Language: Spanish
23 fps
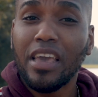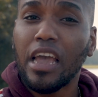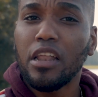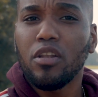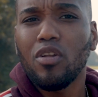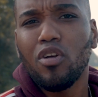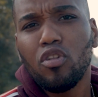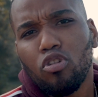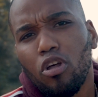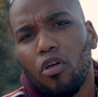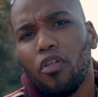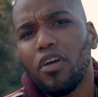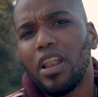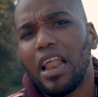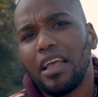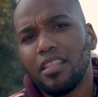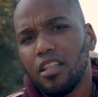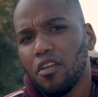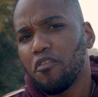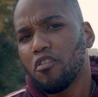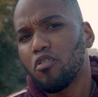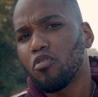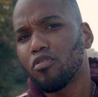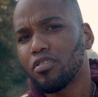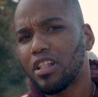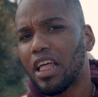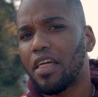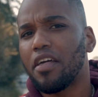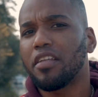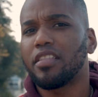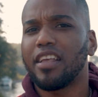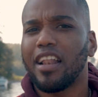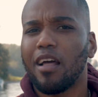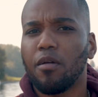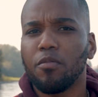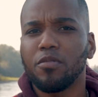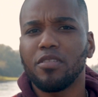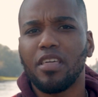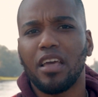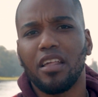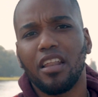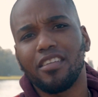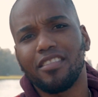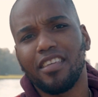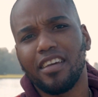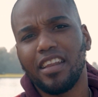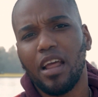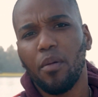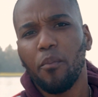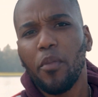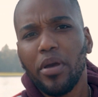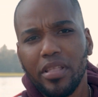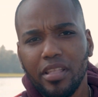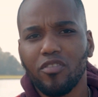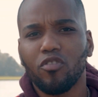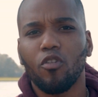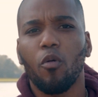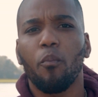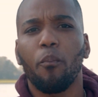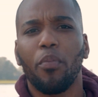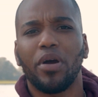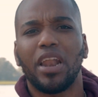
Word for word: que no todas las dificultades de la vida necesariamente son